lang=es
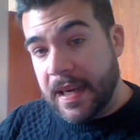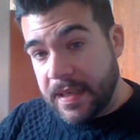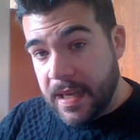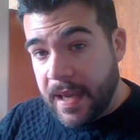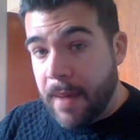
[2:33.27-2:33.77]

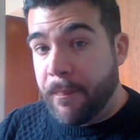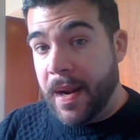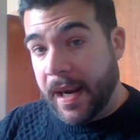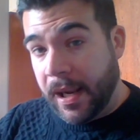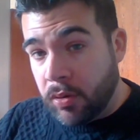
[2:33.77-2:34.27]
Así que
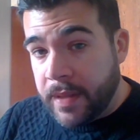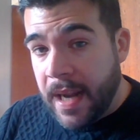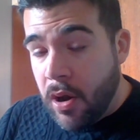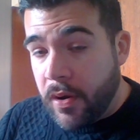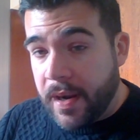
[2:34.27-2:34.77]
para que tú te
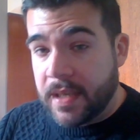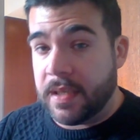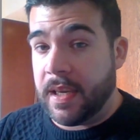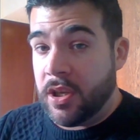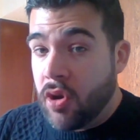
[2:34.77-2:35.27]
la ahorres,
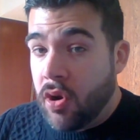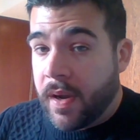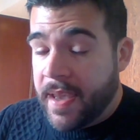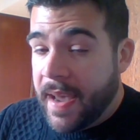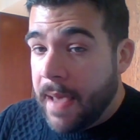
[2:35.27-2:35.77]
yo
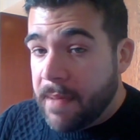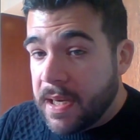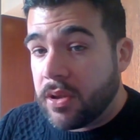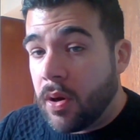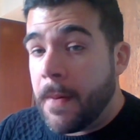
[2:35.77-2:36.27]
que ya la he
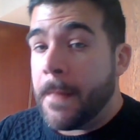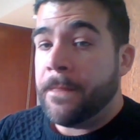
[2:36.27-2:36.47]
visto,